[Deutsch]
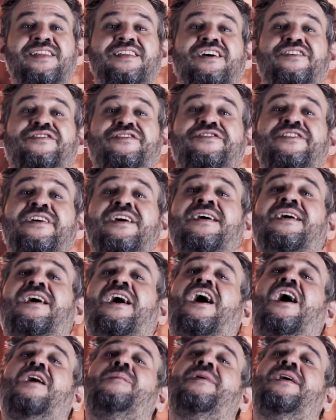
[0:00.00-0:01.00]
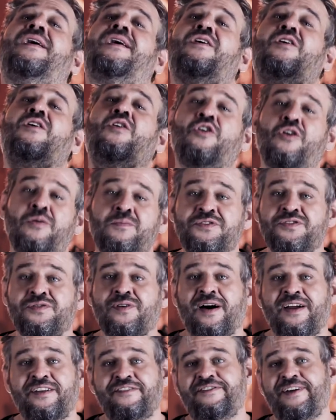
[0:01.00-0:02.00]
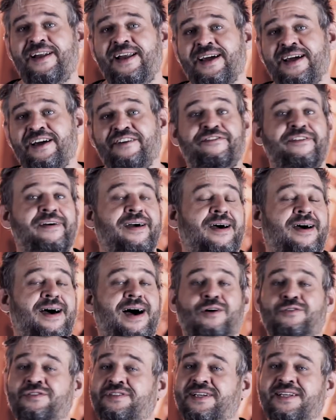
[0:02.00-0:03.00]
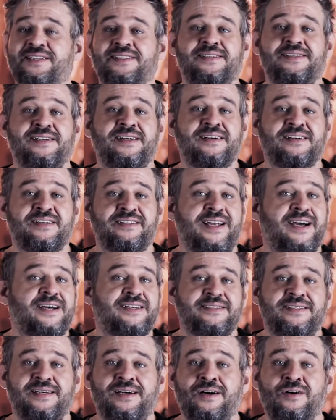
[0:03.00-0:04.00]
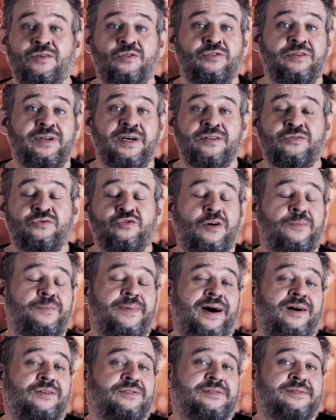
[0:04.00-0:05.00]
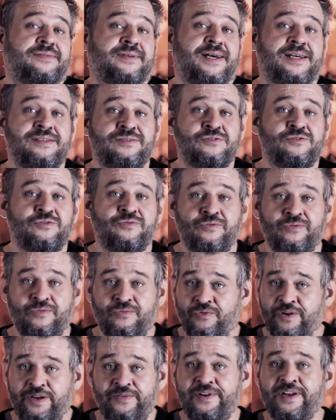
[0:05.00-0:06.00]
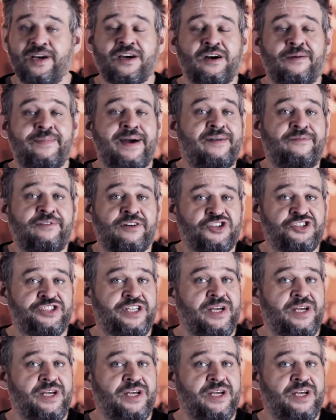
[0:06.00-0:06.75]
Dafür aber umso anfälliger für Aussetzer, Knackser oder Dropouts, also so, wo die Wiedergabe einfach